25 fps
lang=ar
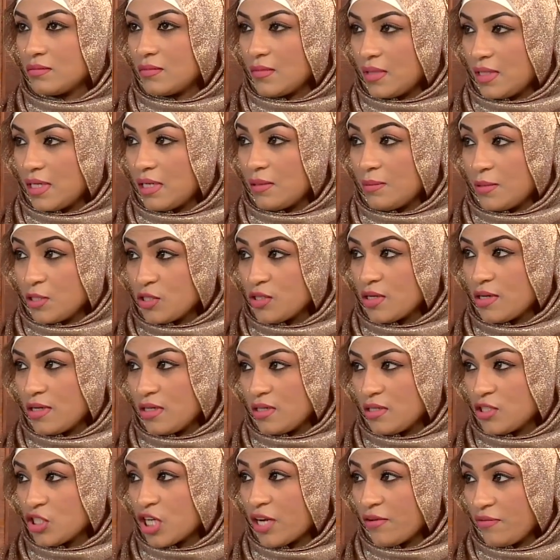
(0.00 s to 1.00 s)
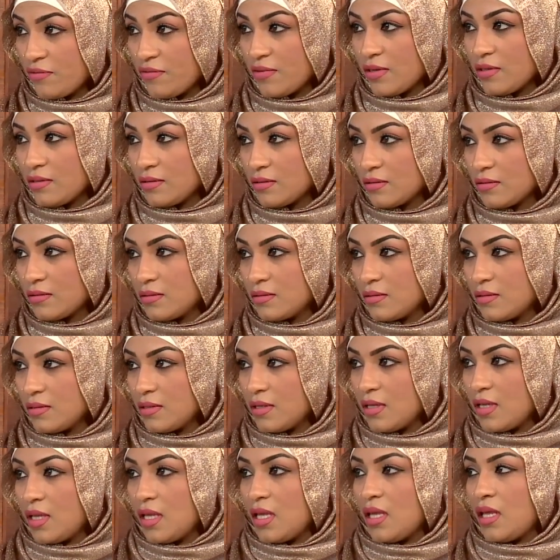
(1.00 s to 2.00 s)
للبشرة الجافة
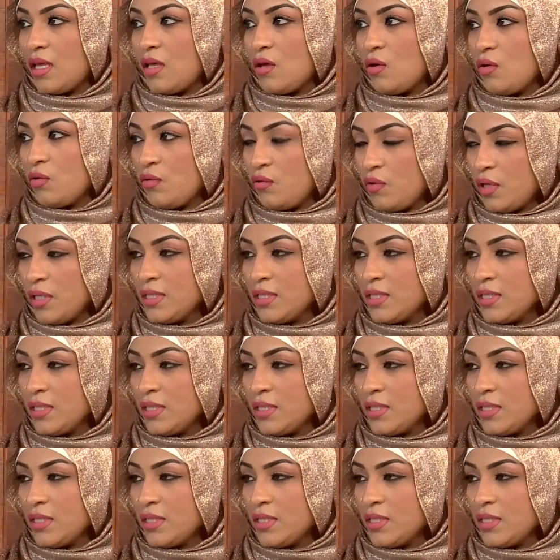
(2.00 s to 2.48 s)
وفي